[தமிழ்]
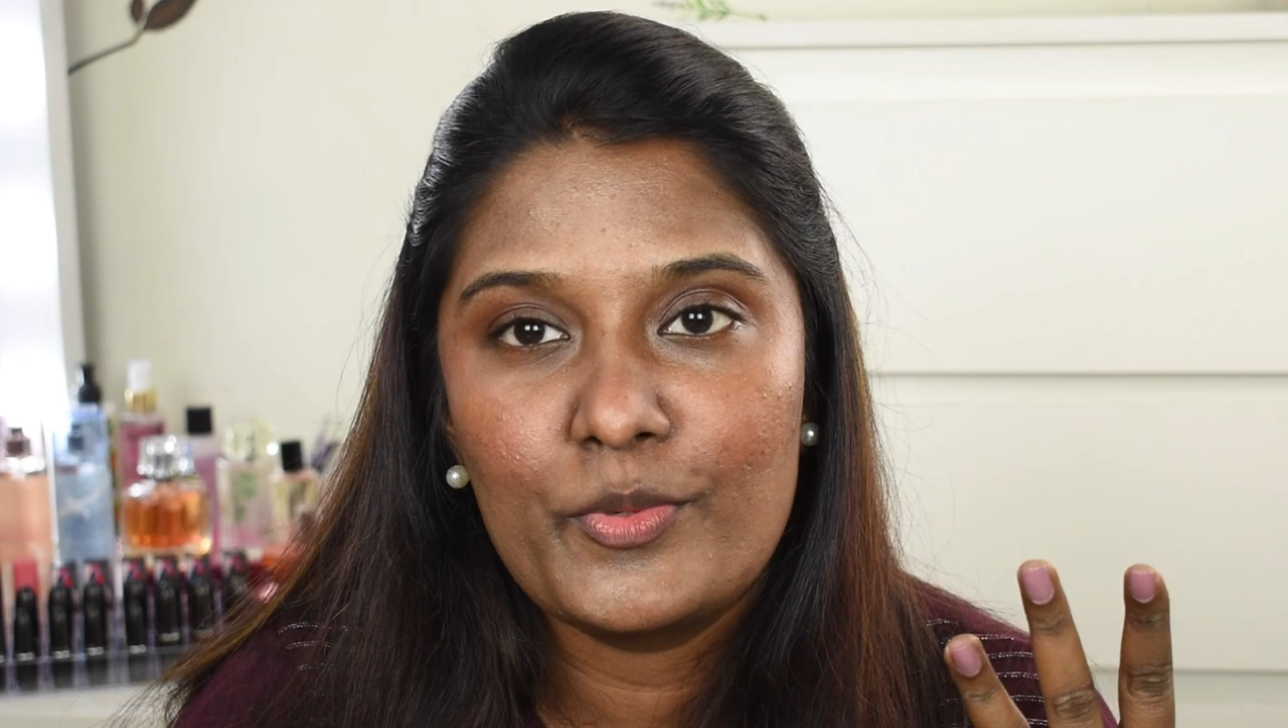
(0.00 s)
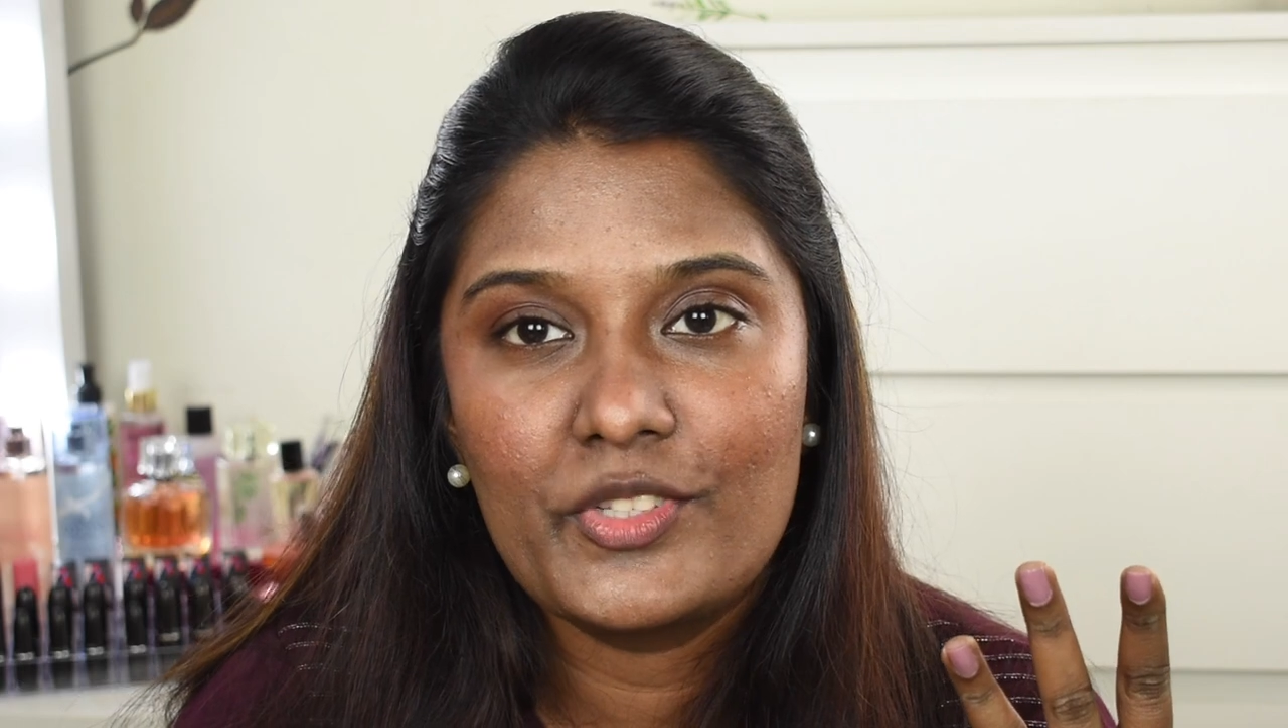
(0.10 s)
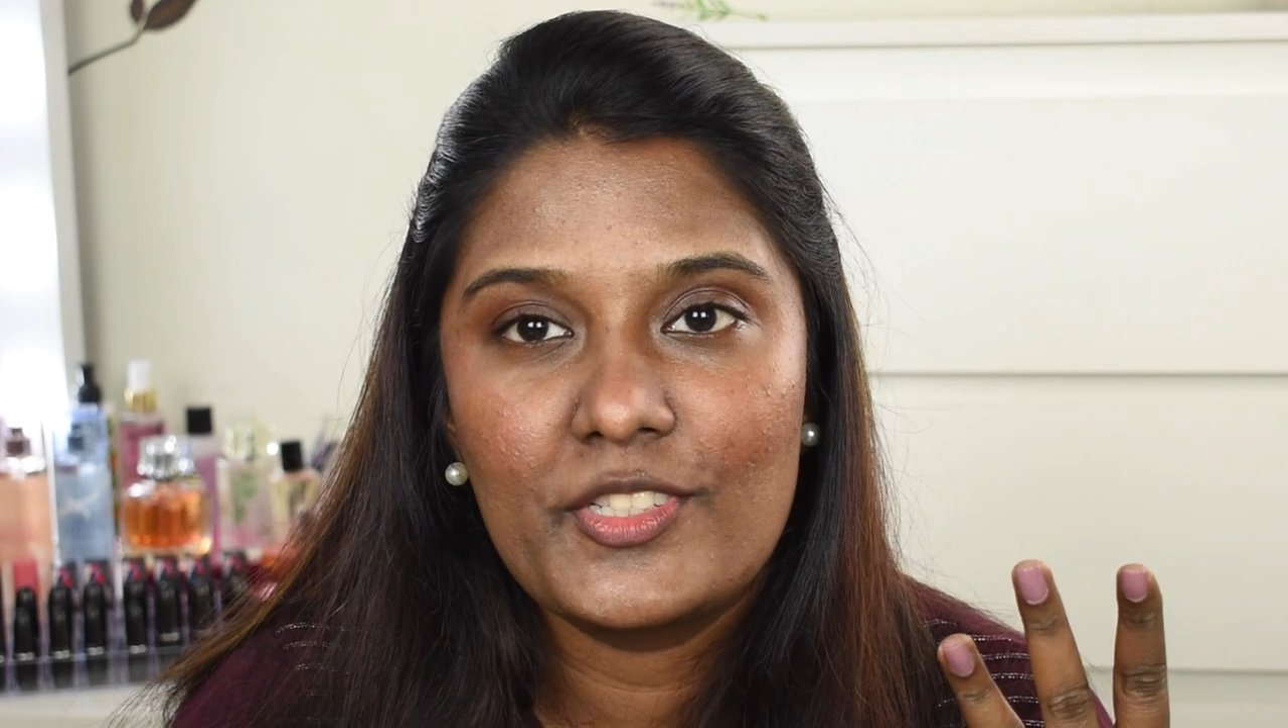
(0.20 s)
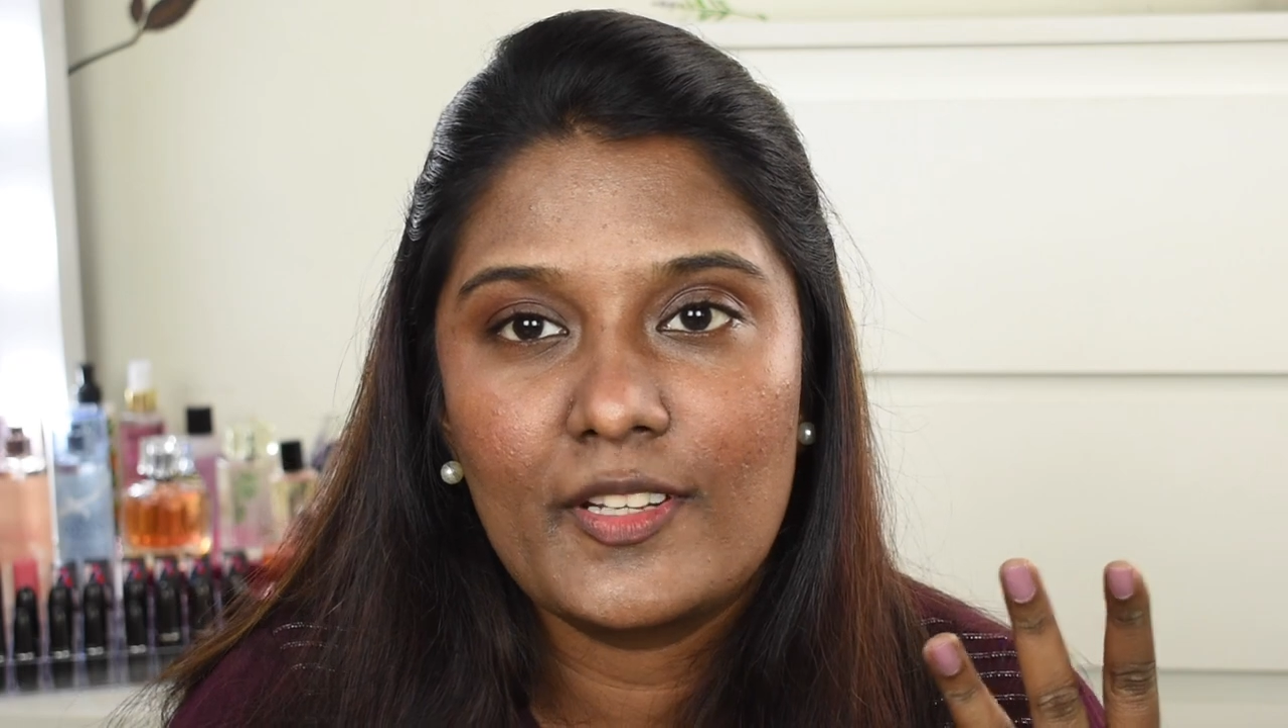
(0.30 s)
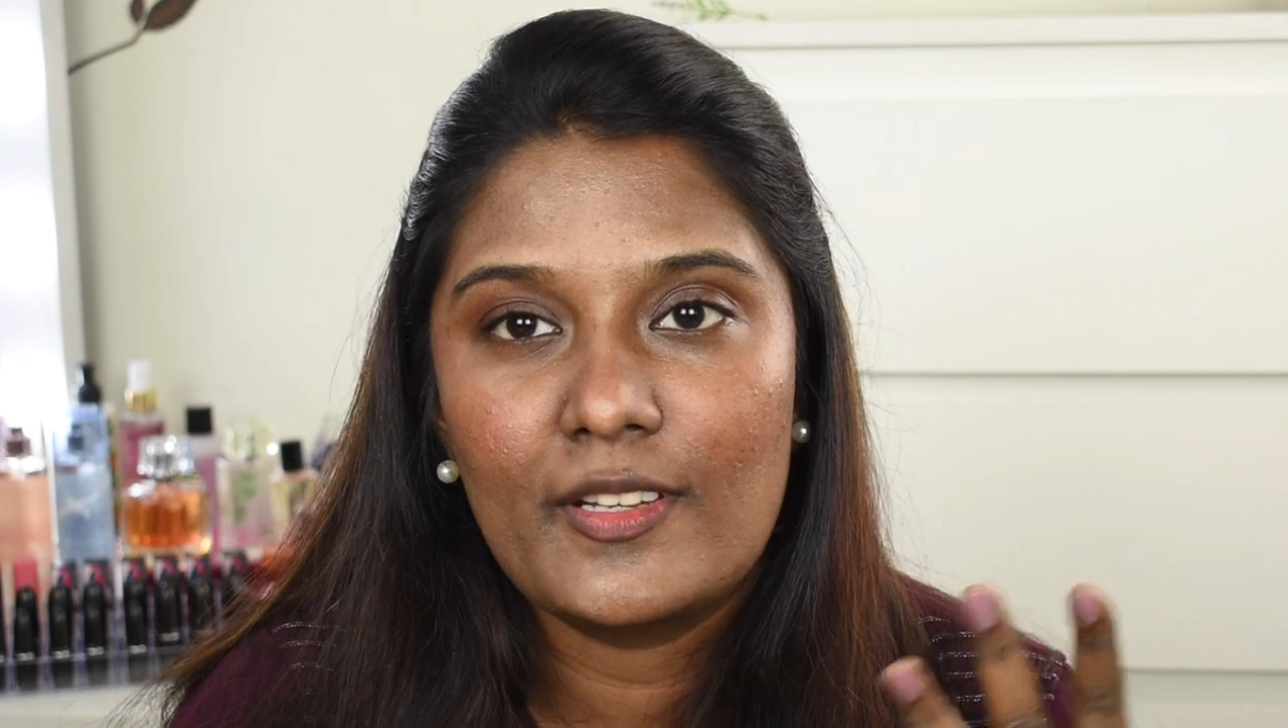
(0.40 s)

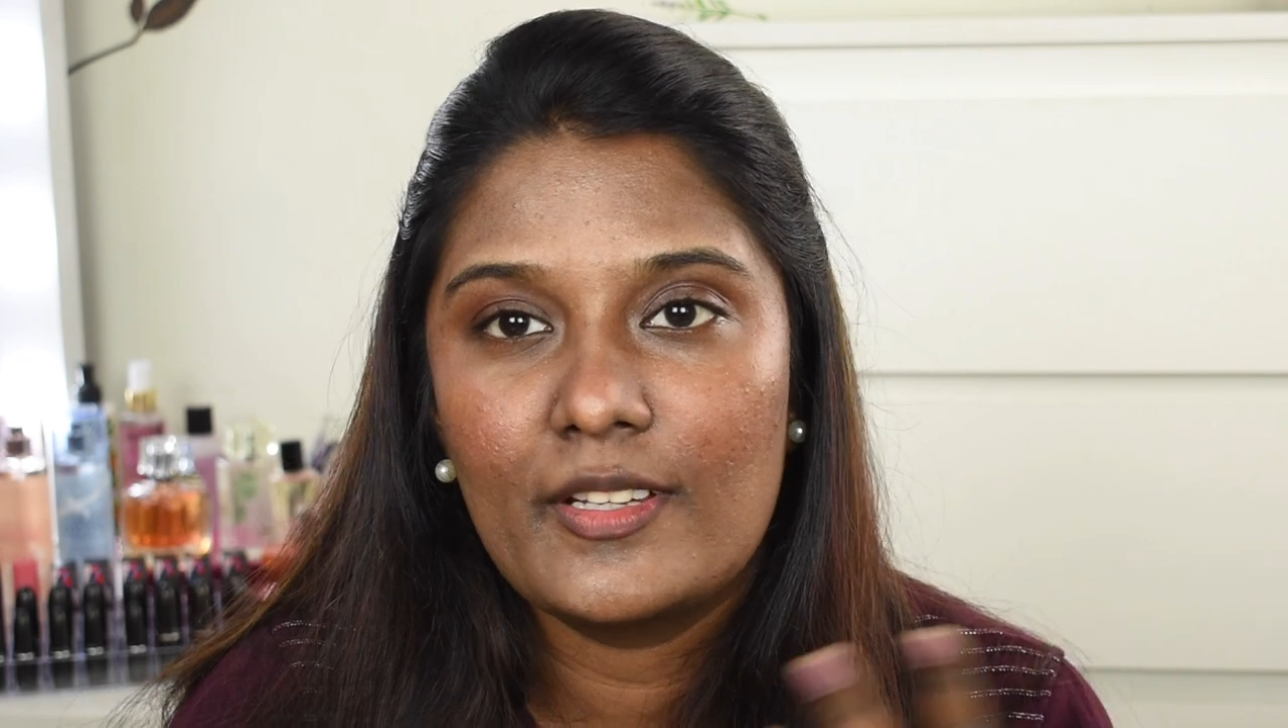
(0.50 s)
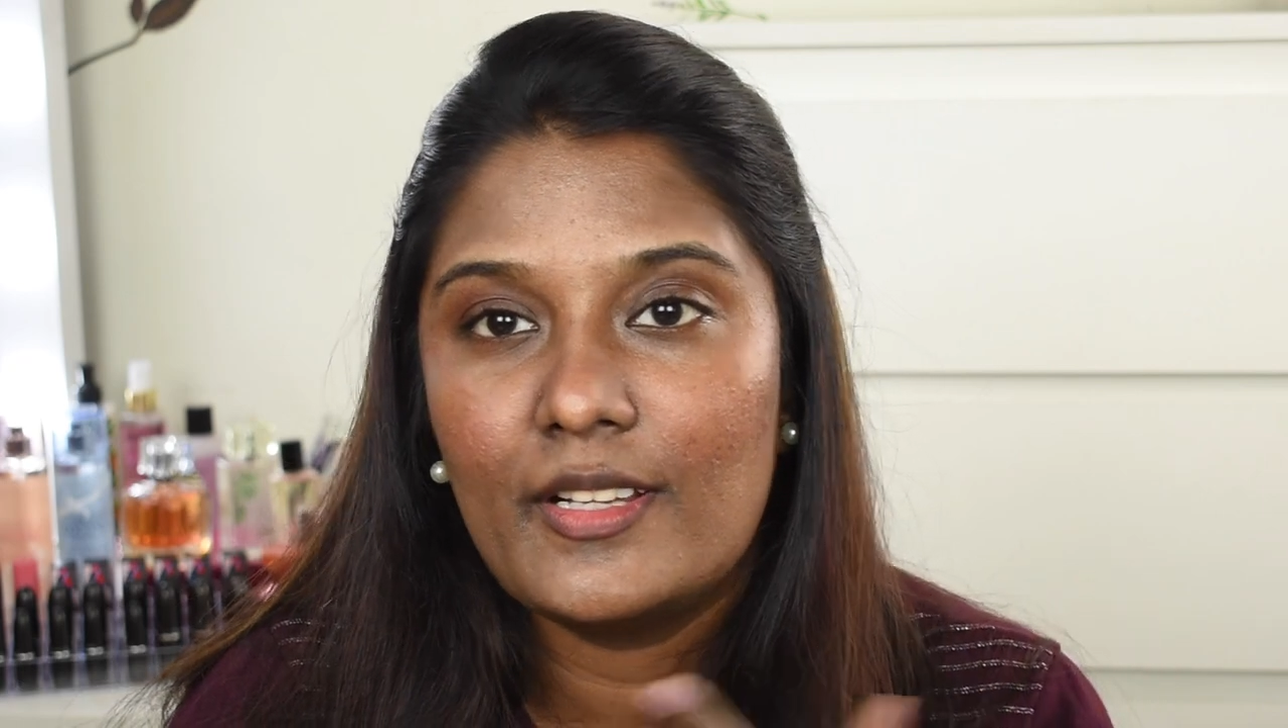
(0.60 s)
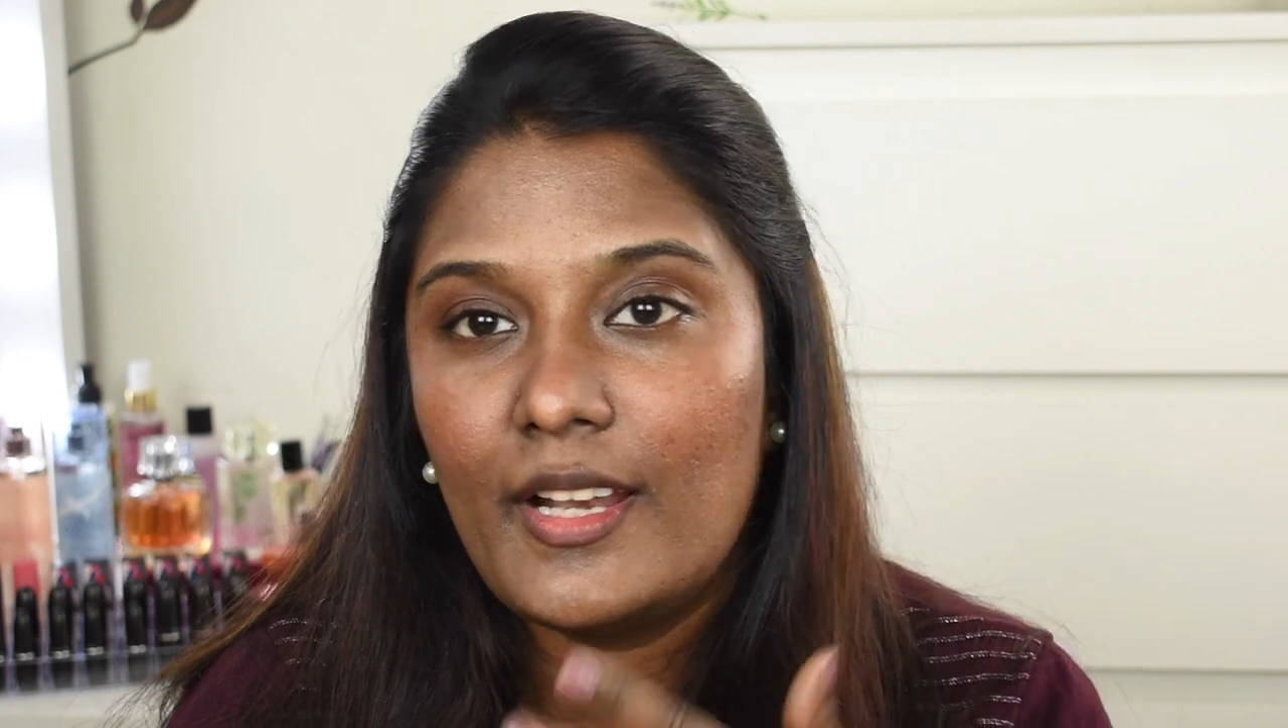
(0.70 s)
பிடிச்சிருக்கு